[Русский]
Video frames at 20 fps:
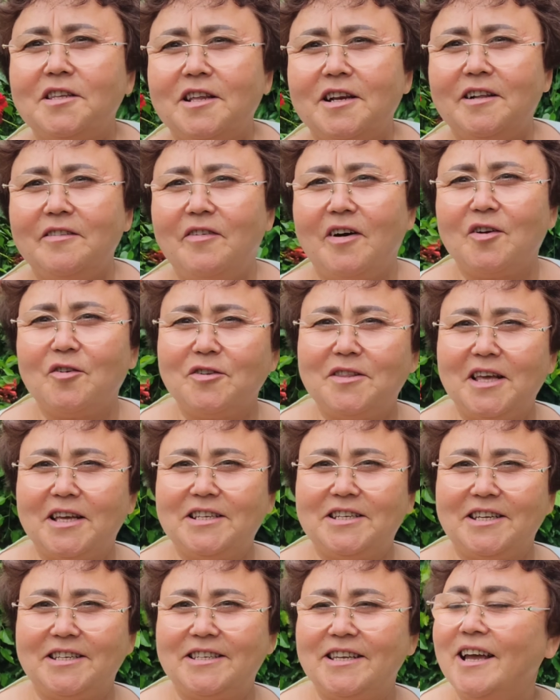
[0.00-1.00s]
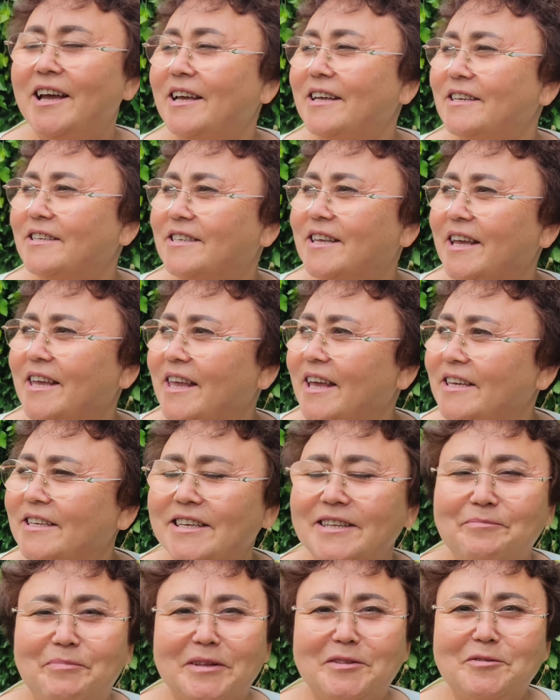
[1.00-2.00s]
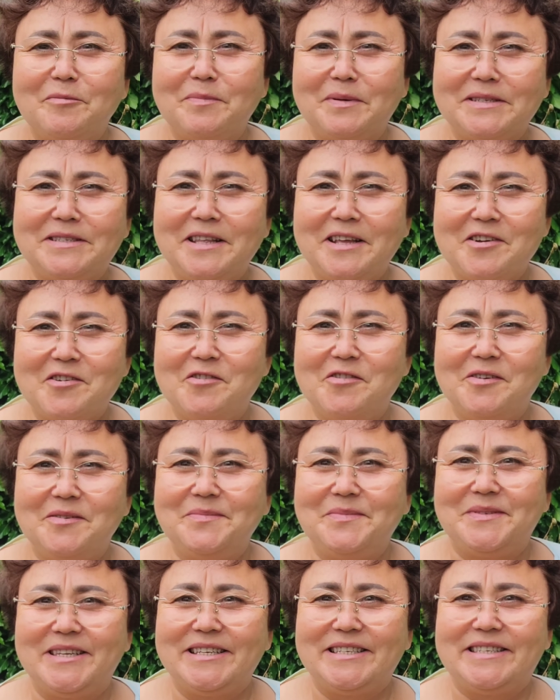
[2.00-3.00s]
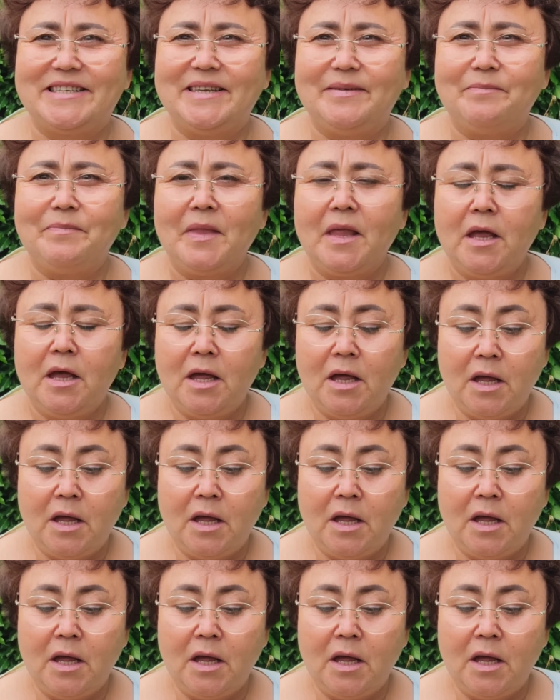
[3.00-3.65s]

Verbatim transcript: Он ну, открыл ворота, сейчас заедет, потом поздороваемся с ним.